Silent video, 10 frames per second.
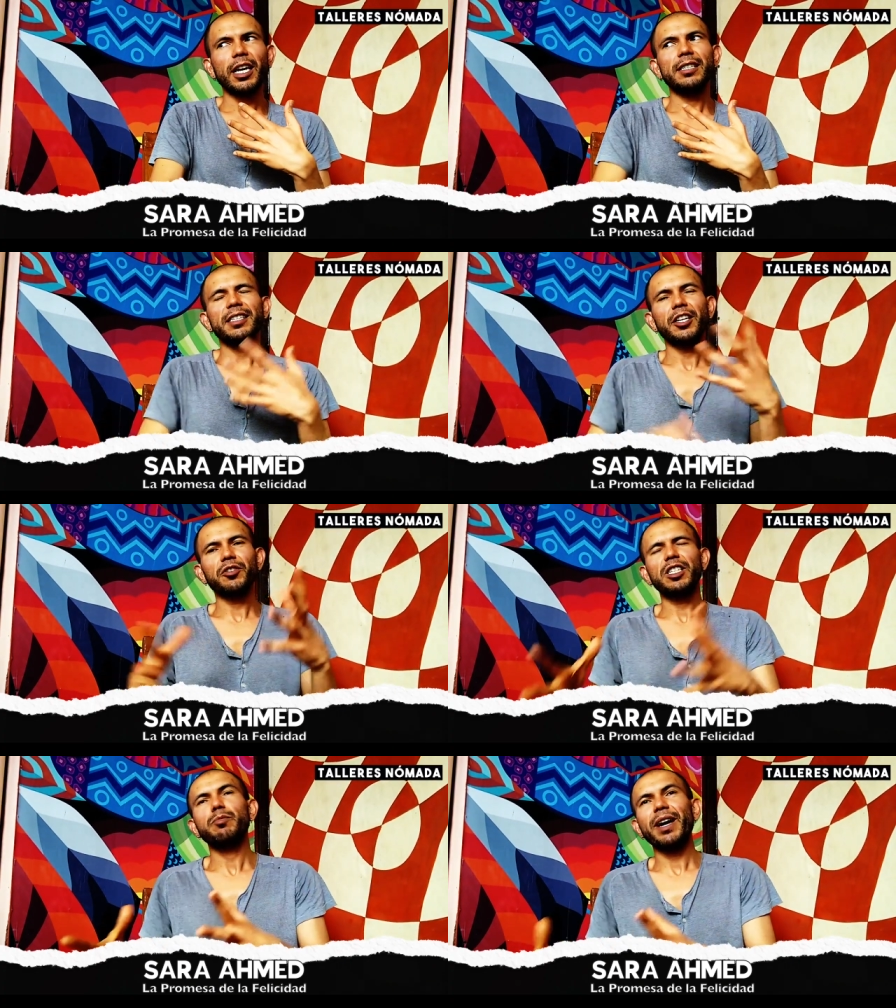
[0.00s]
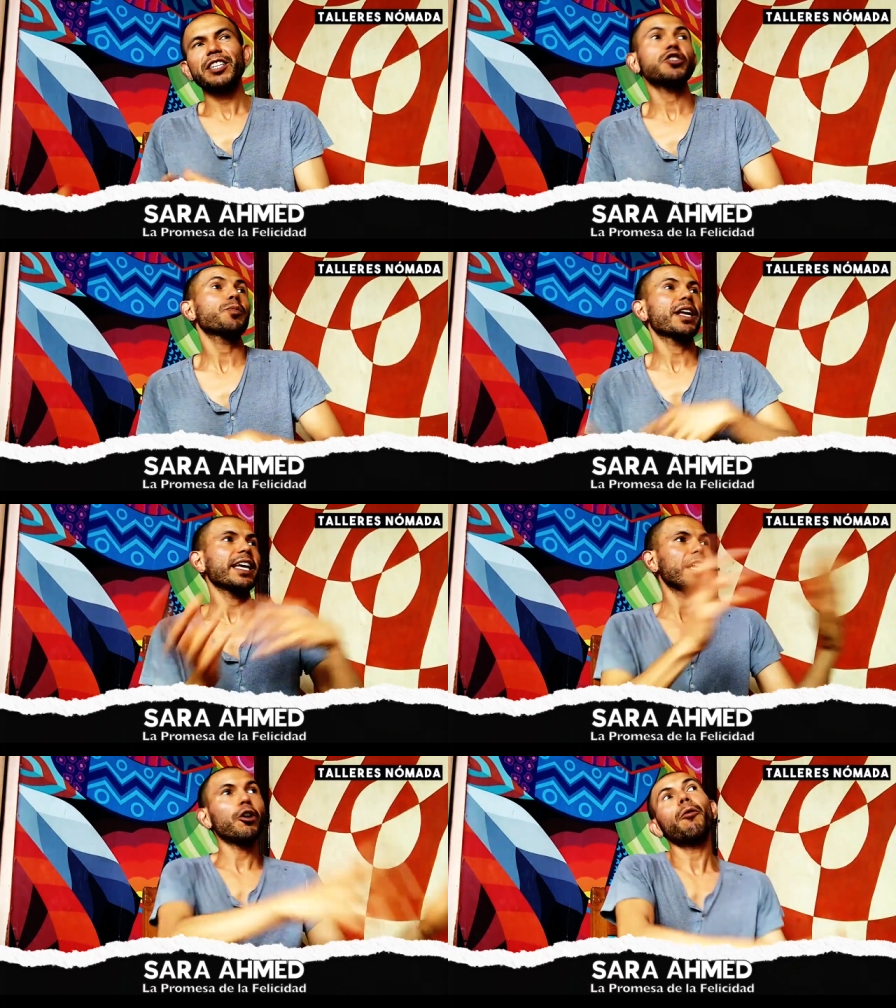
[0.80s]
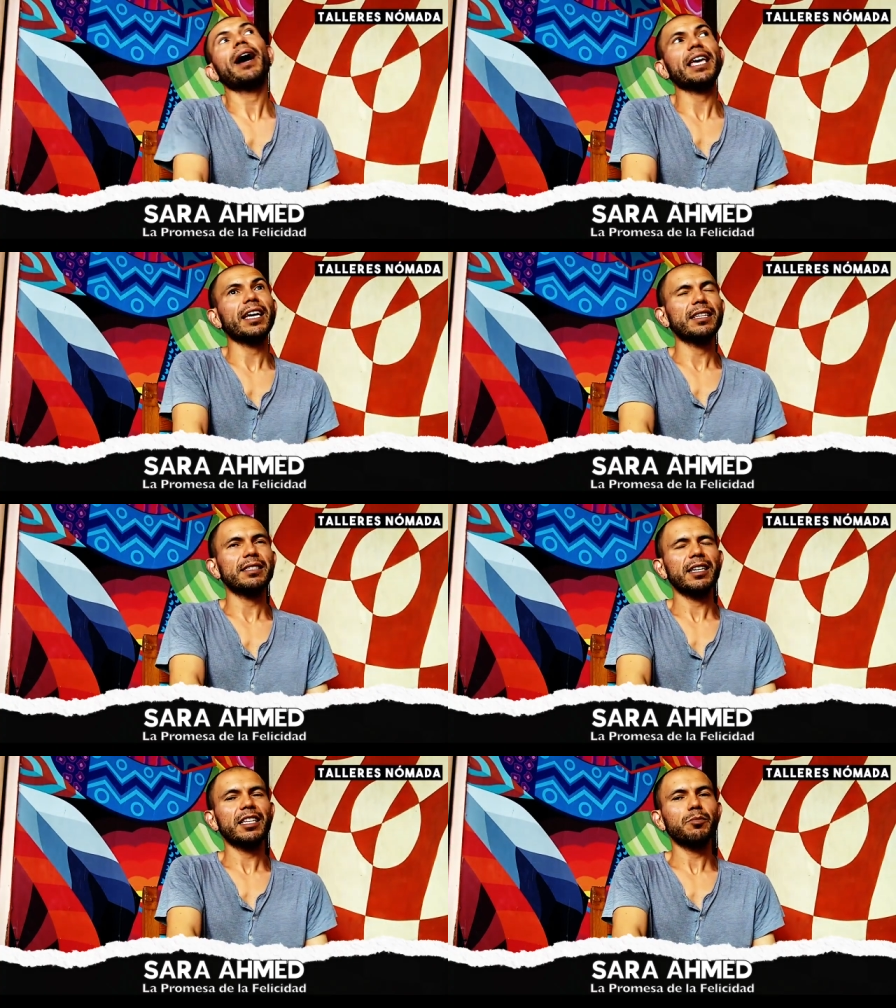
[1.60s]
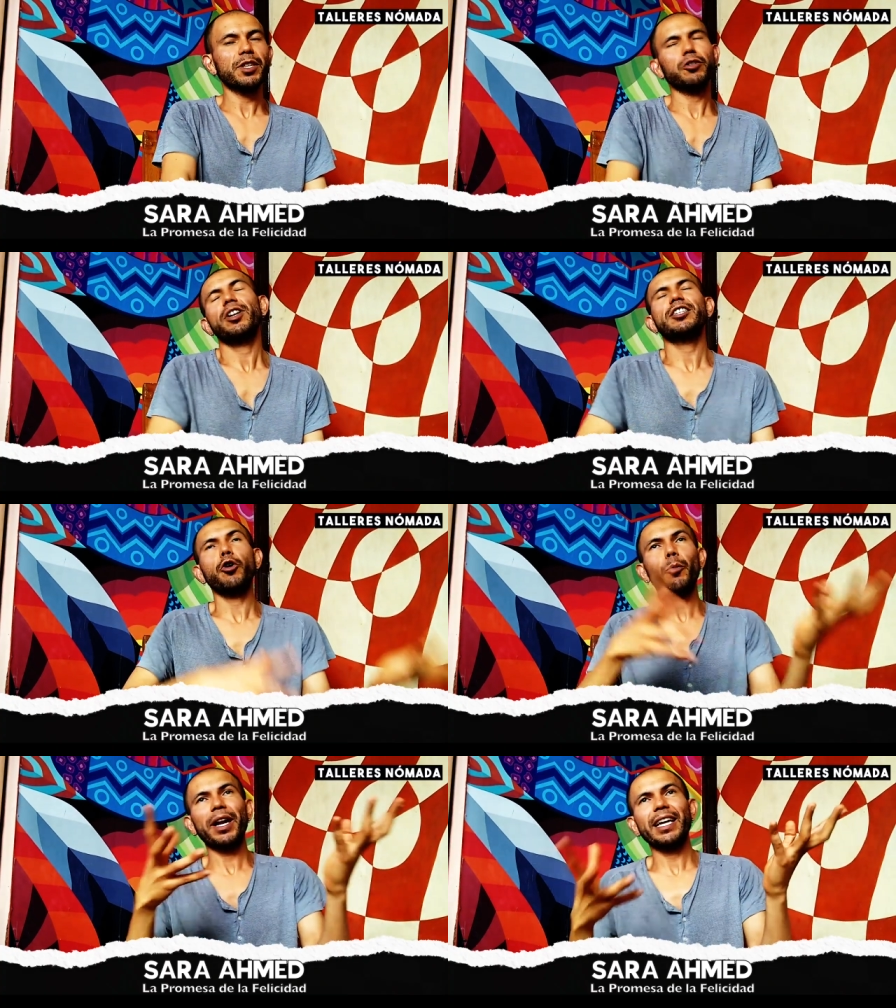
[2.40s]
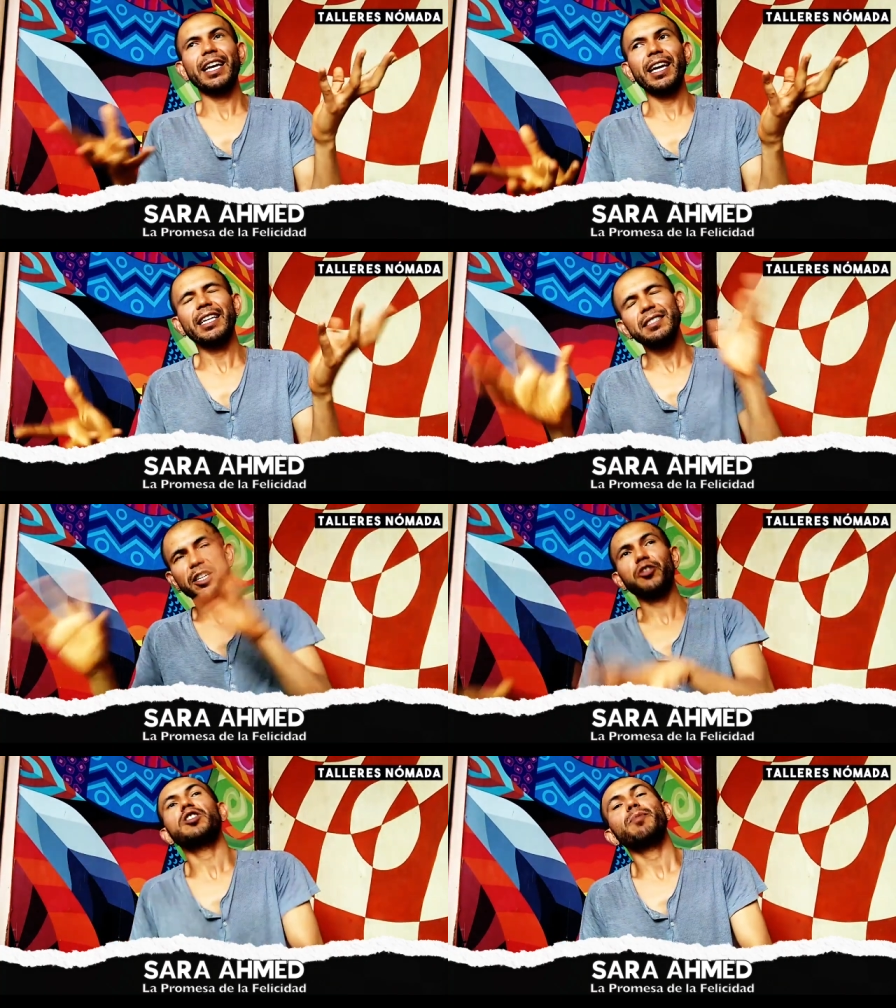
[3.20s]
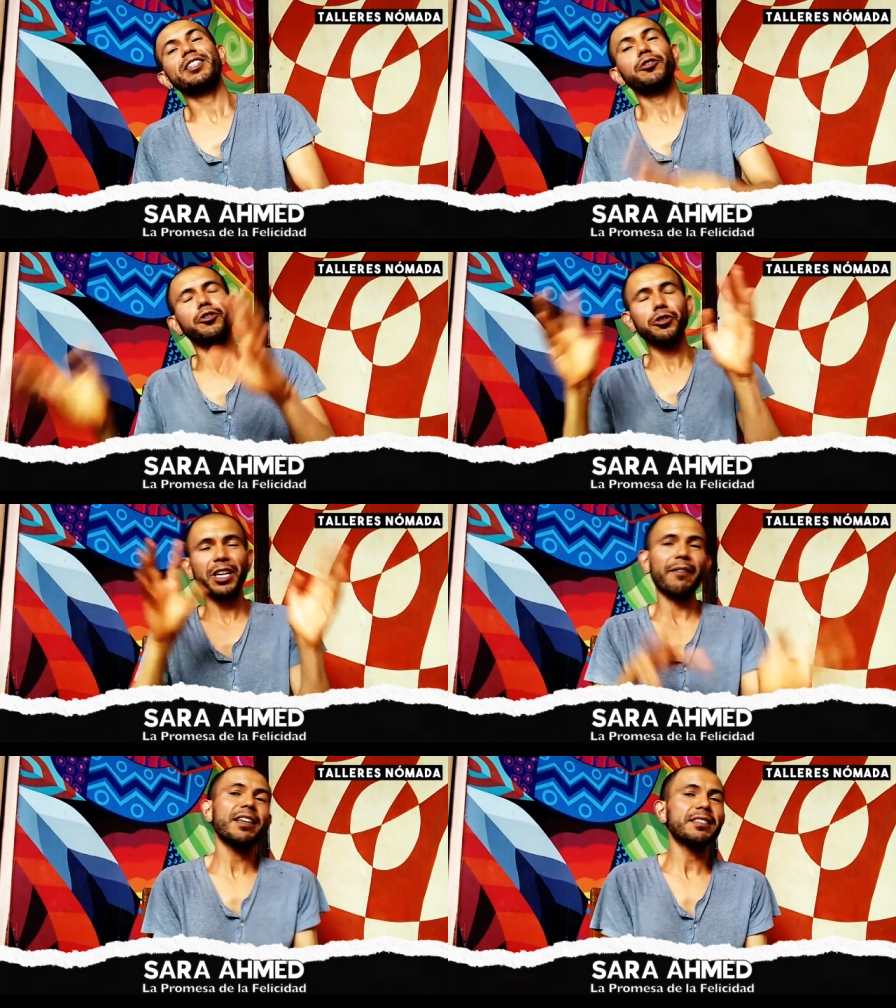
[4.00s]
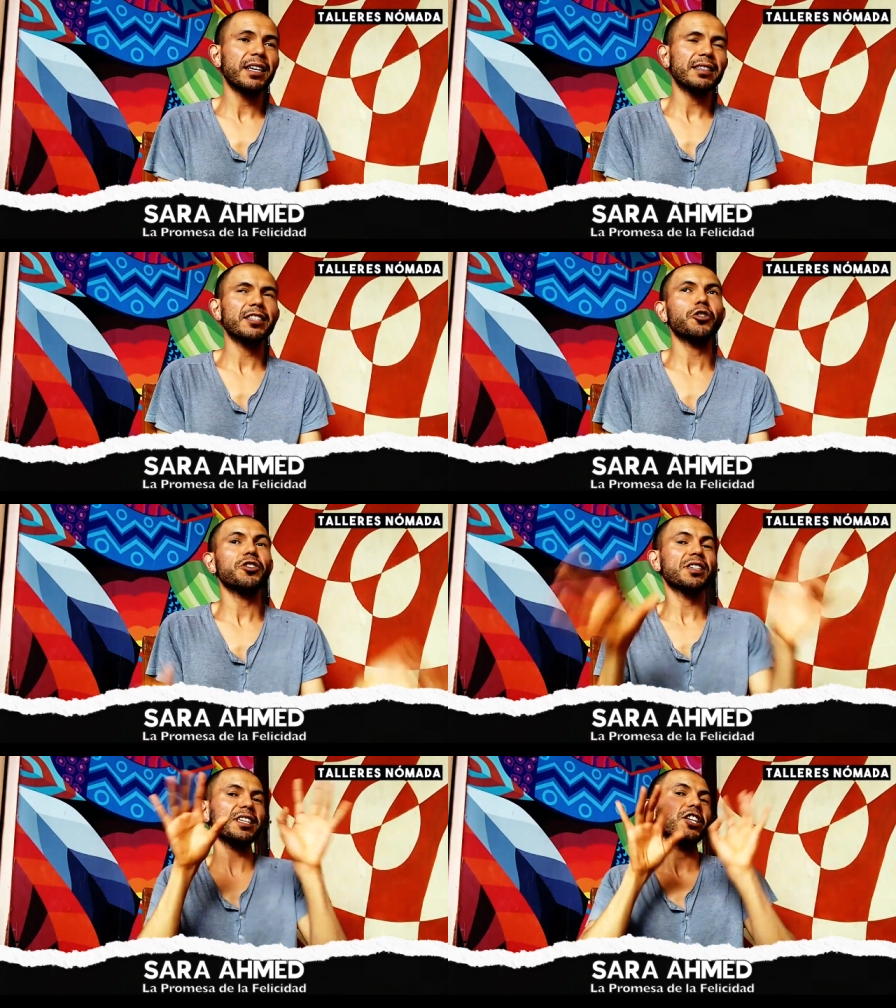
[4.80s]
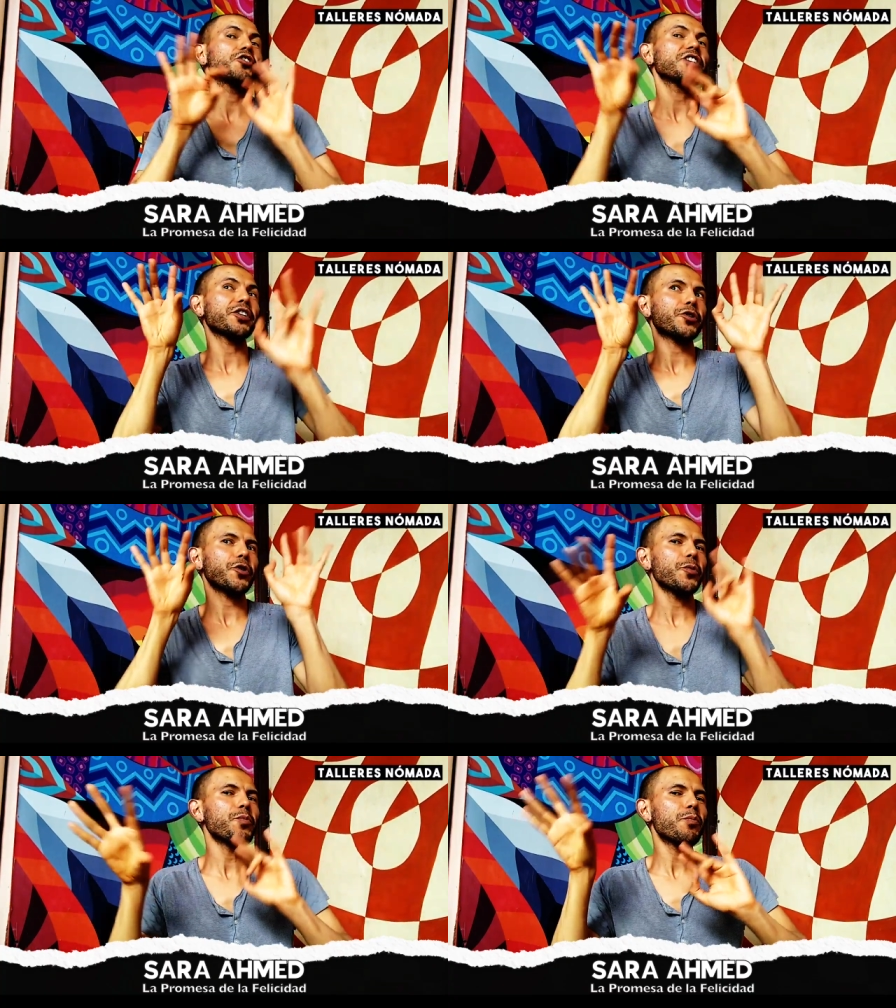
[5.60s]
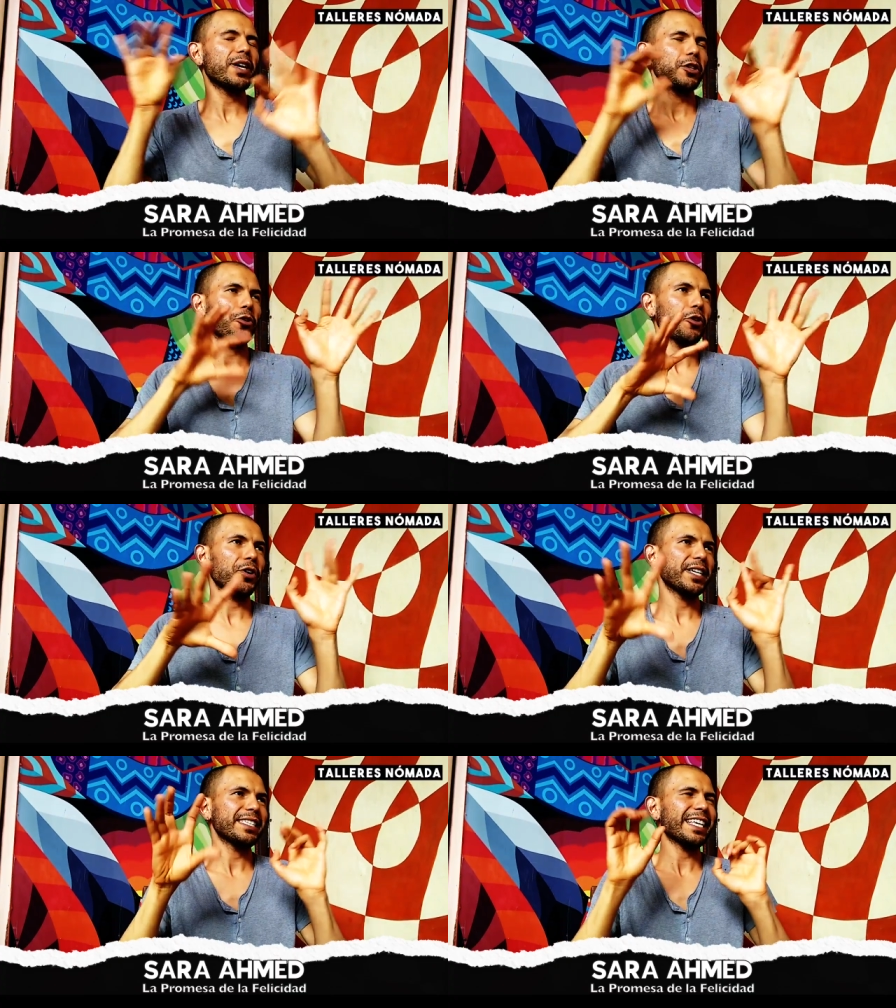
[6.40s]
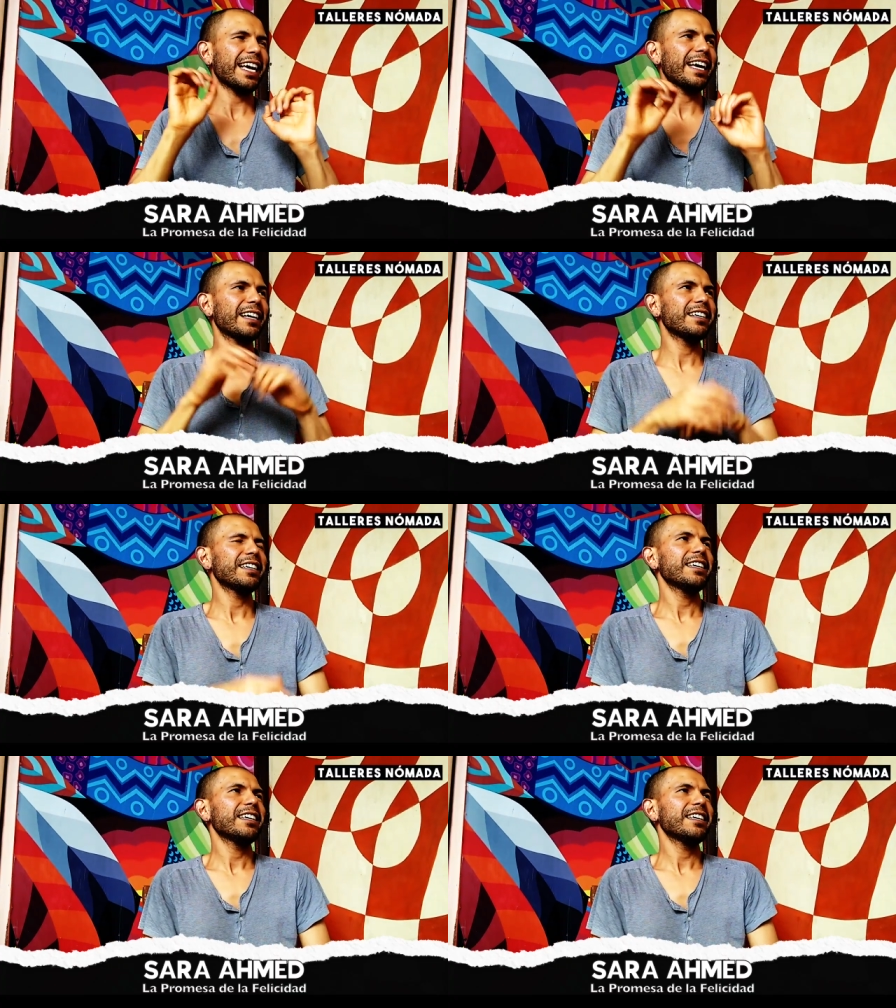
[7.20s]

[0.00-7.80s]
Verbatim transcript: en ciertos espacios para que no vayan ciertas personas o para que en ciertos espacios no se hable de ciertas cosas y no se rompa toda esa,